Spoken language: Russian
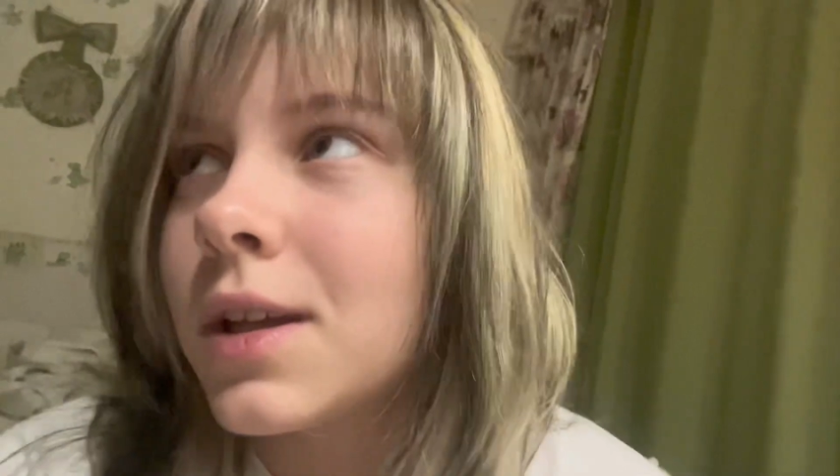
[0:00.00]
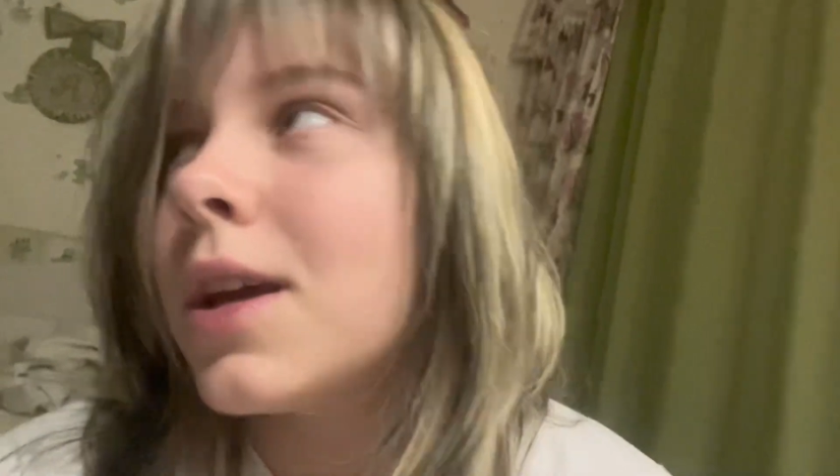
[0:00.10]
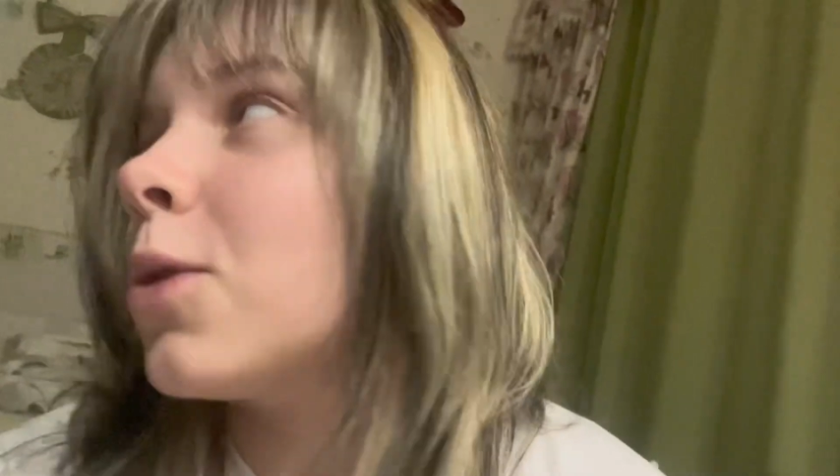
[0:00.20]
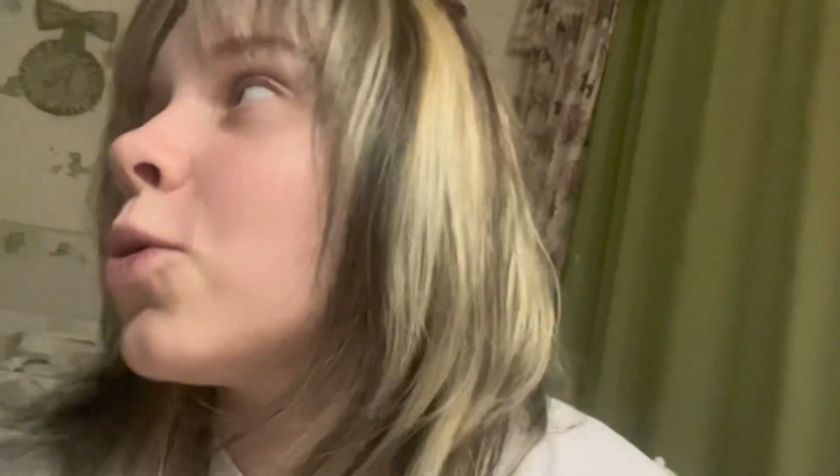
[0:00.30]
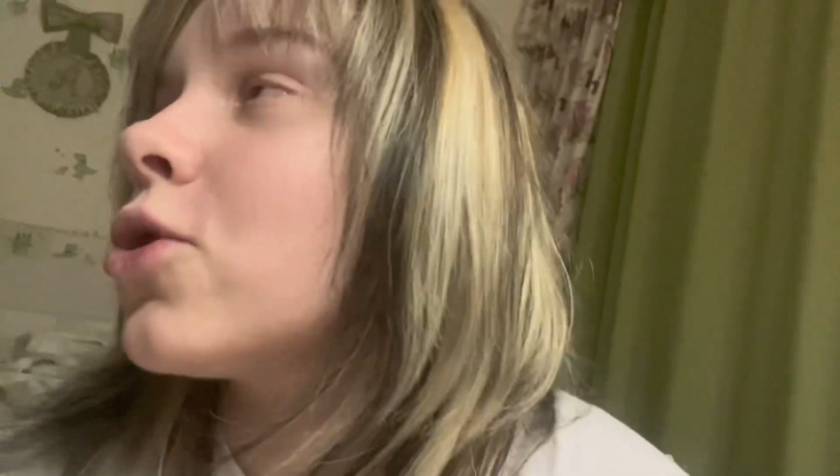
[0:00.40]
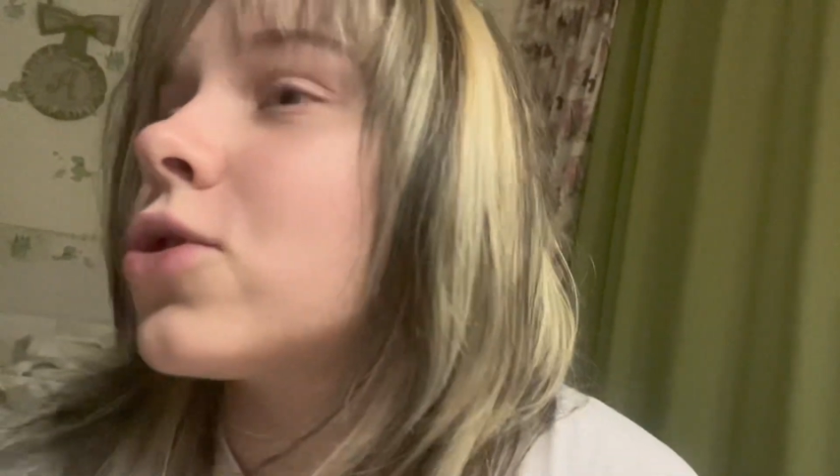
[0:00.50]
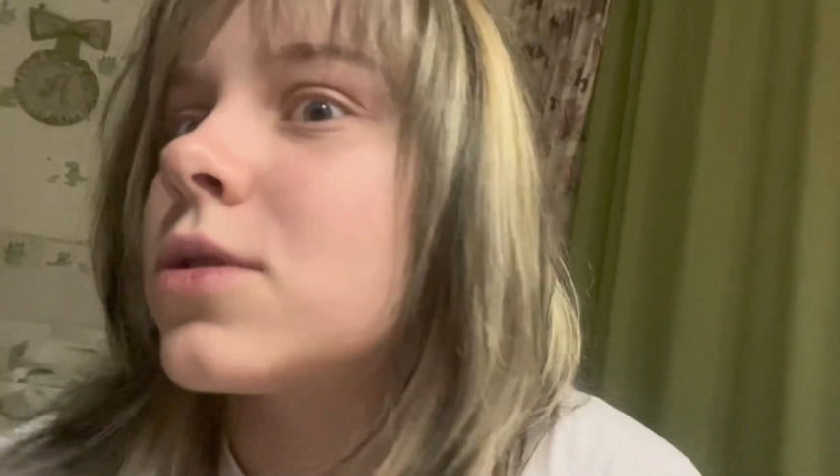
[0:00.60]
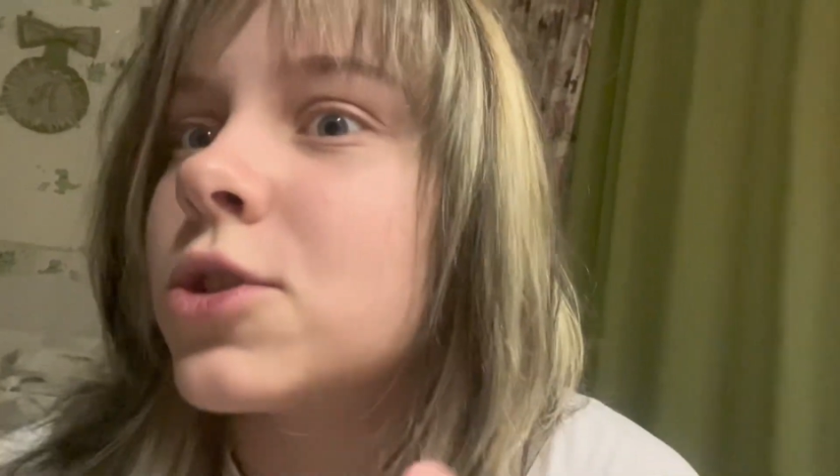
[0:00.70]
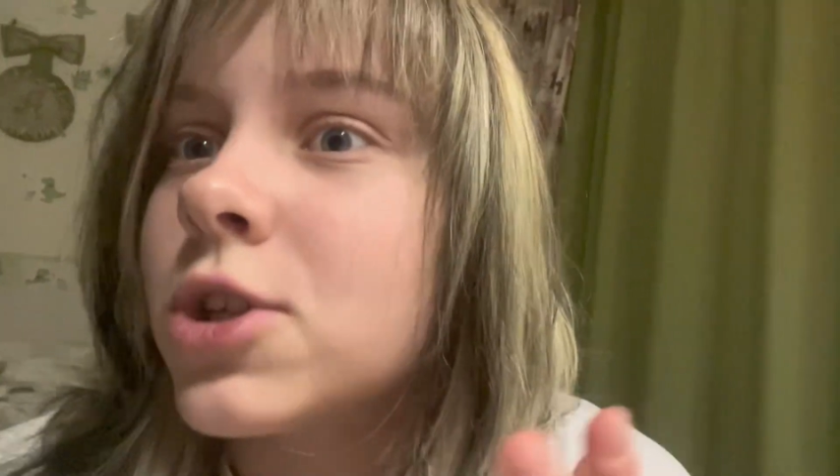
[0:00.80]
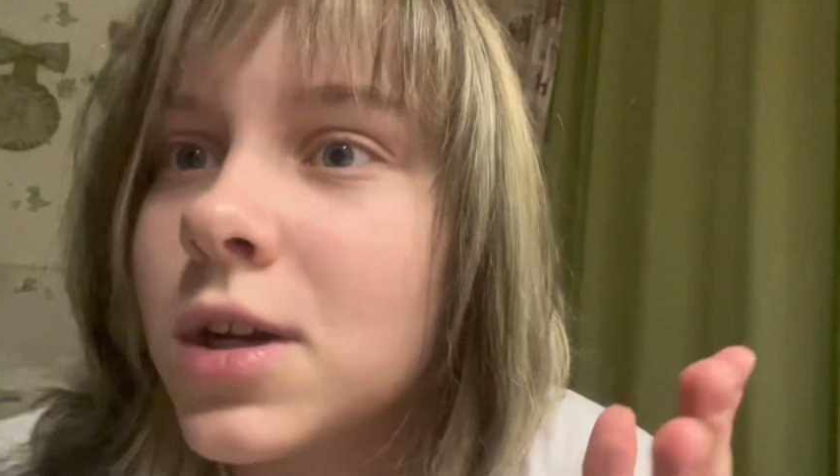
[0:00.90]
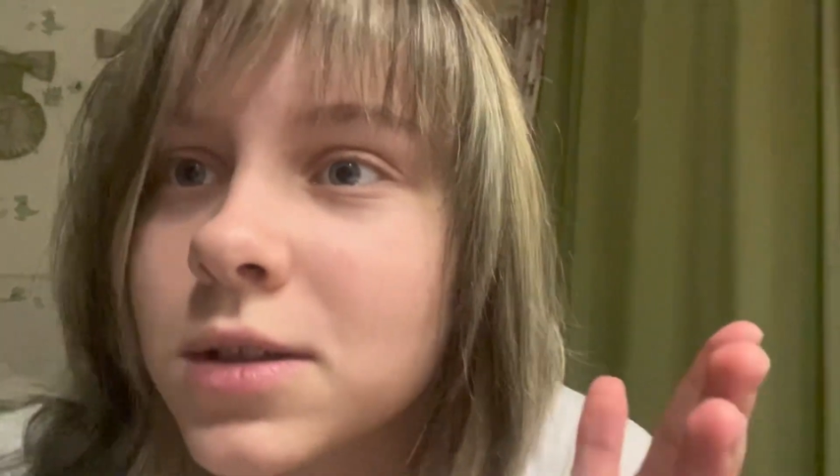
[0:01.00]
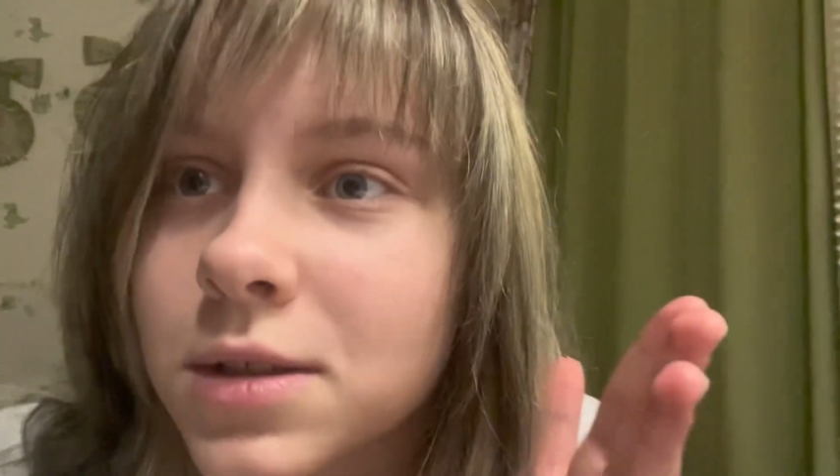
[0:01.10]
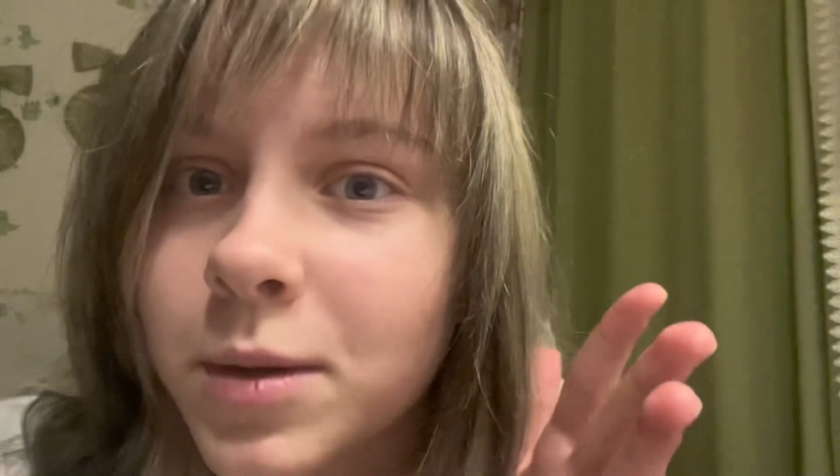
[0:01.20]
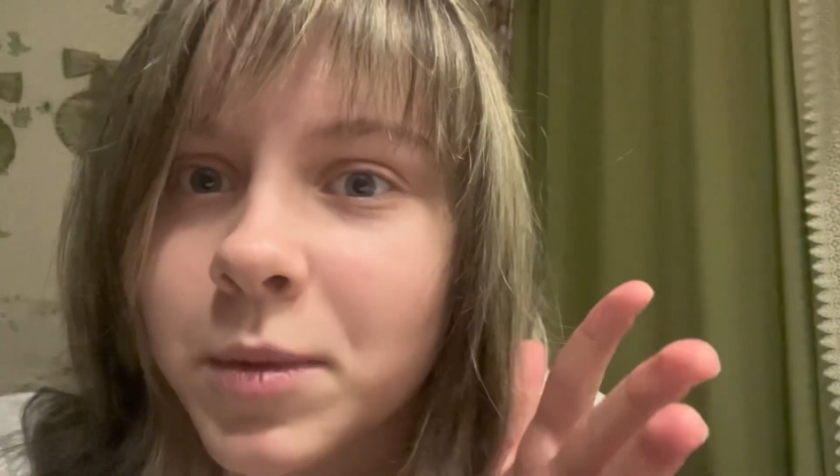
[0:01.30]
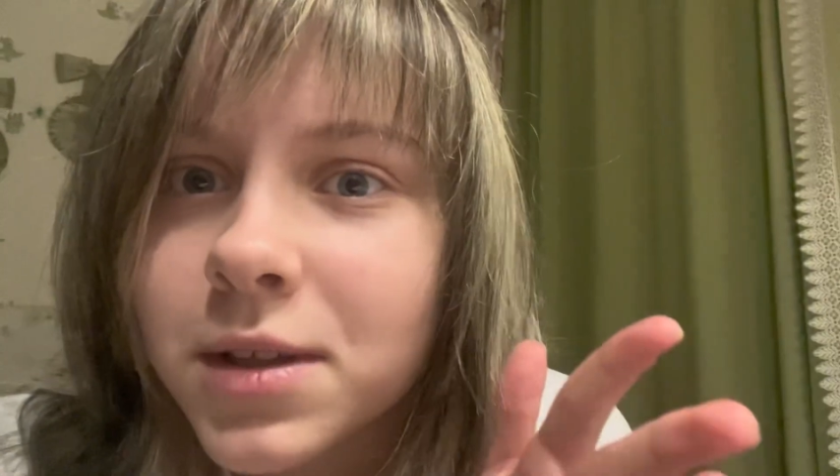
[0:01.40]
я только сейчас
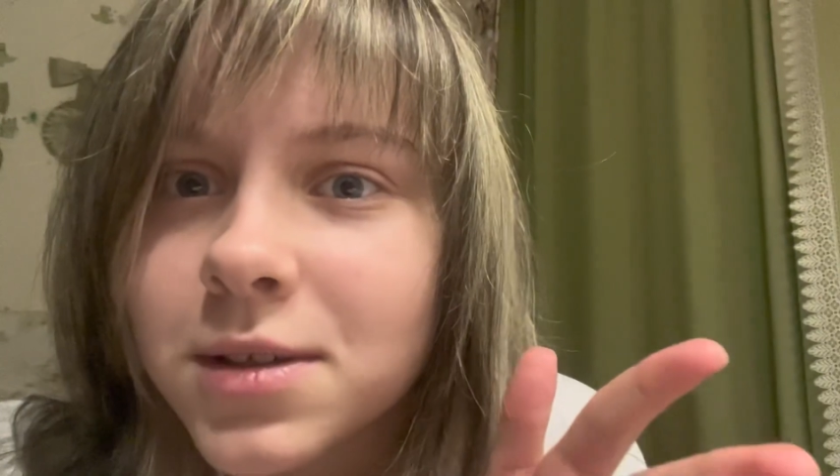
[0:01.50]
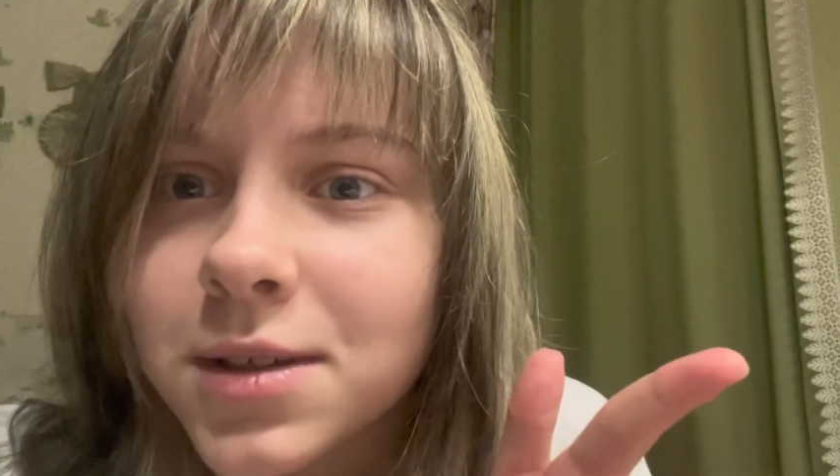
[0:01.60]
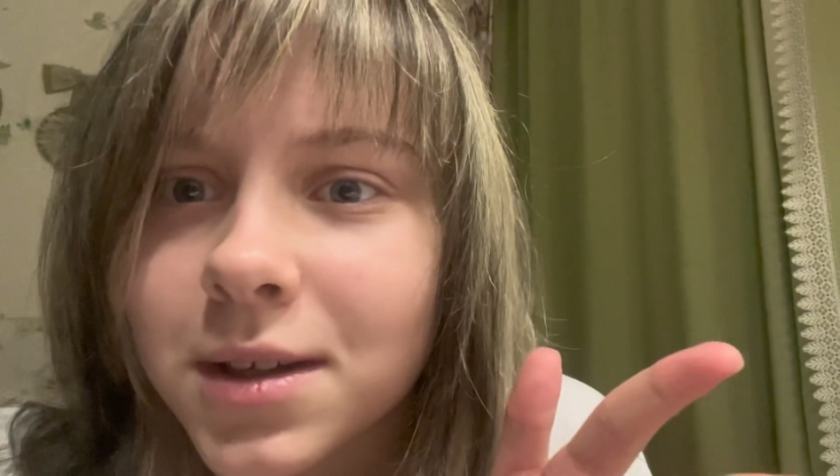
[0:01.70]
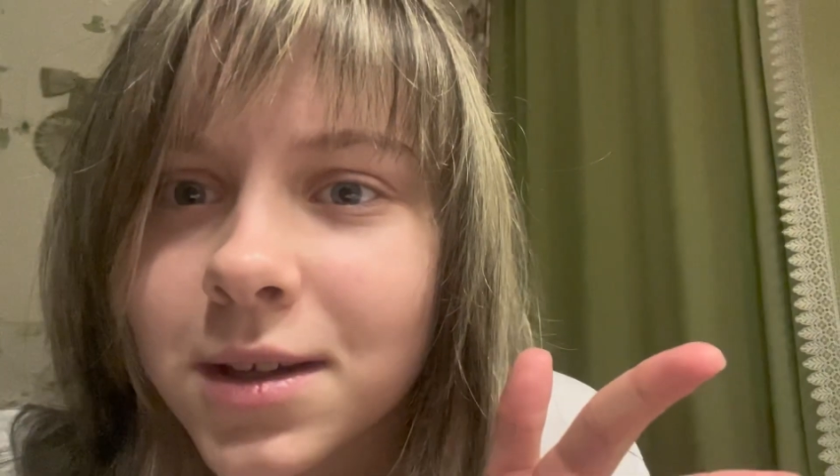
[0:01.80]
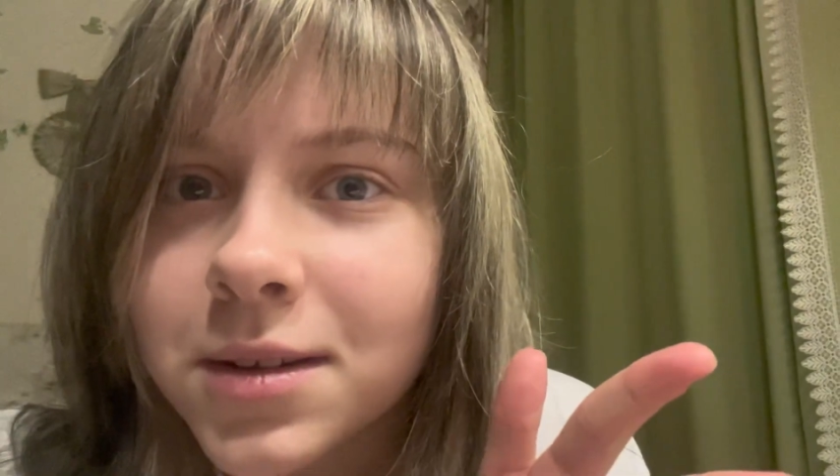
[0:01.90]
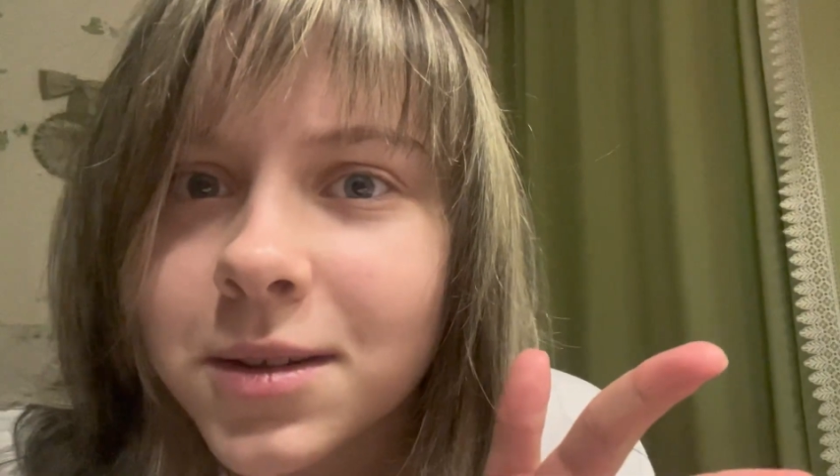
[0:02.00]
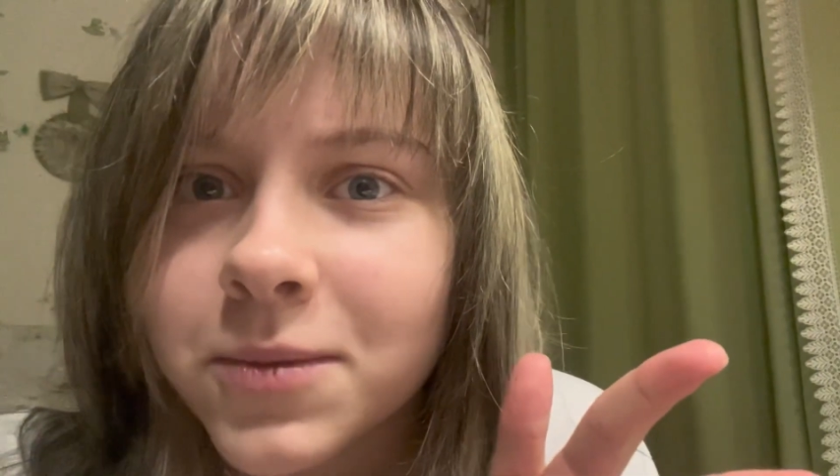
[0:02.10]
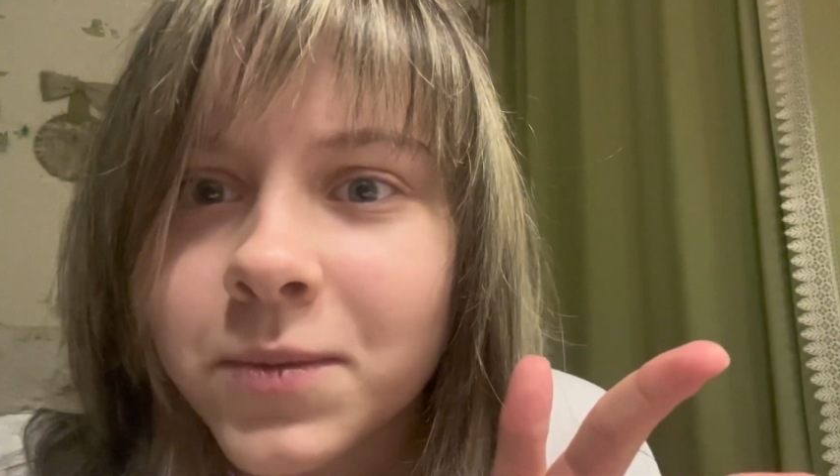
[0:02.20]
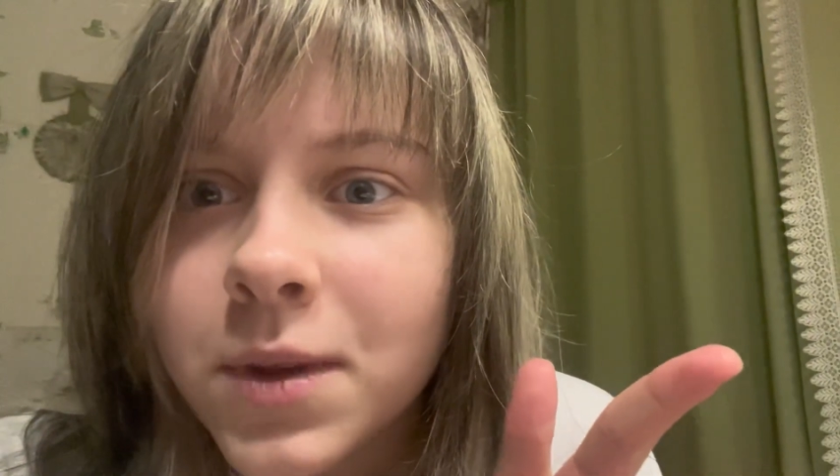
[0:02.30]
заметила это.